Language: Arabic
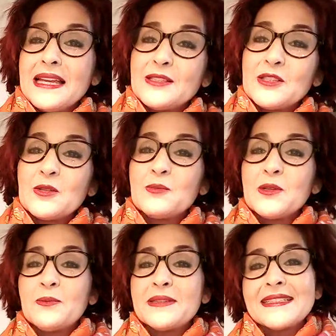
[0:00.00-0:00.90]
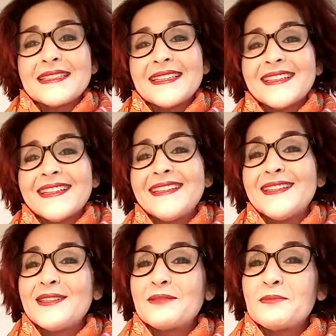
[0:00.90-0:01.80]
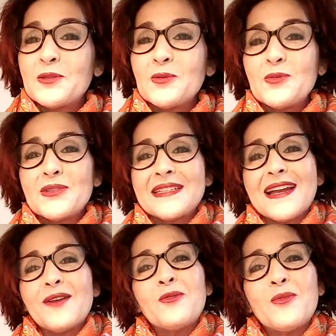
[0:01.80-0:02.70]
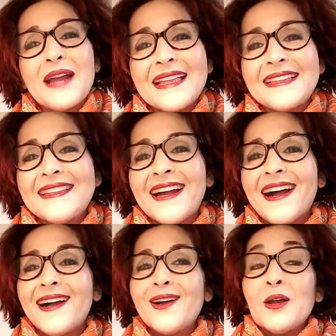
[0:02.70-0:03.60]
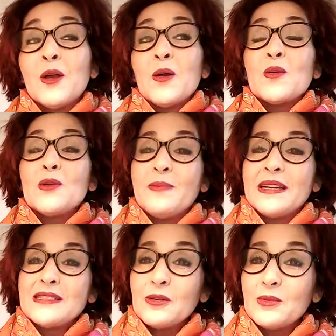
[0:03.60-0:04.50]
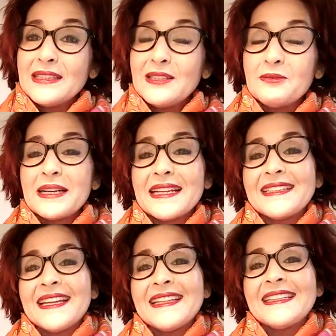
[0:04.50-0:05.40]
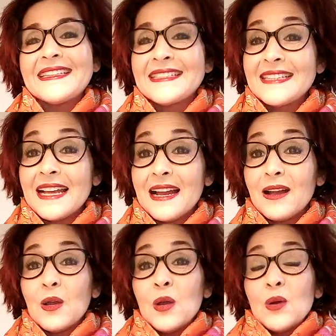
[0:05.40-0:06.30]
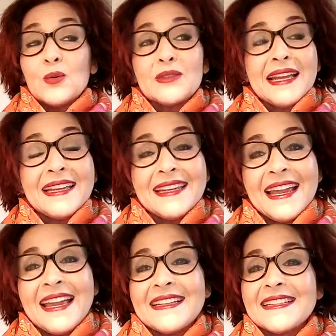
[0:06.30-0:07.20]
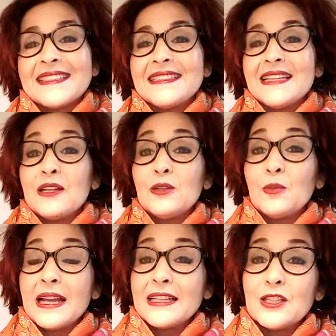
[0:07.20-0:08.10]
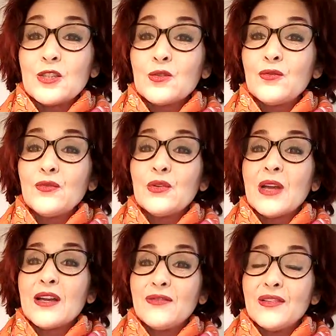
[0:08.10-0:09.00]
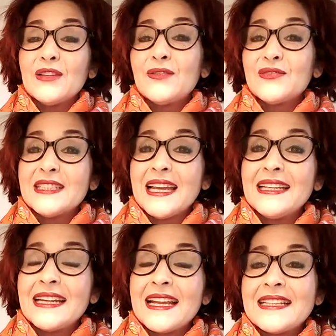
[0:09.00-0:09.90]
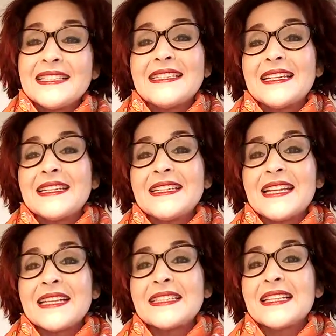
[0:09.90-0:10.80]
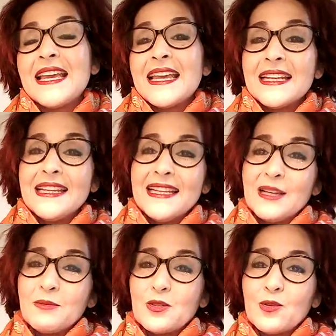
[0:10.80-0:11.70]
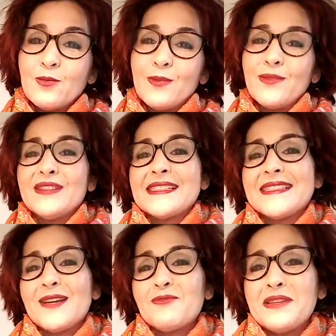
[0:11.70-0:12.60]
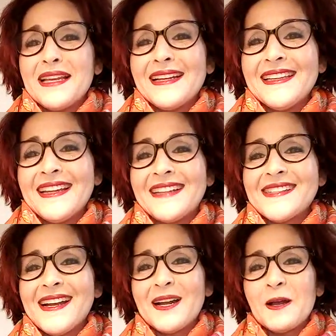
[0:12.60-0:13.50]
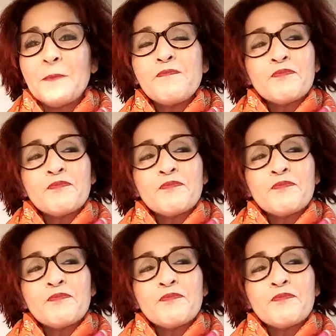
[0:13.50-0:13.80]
هادشي من بنتك اللي هي مزوجه ووالده والبارح ولدي وكذلك جا ودخل القناه ديالي وبقى كيشوف فيه في التعليقات ديال الناس اللي هي مكتوبه بالفرنساويه كيقراها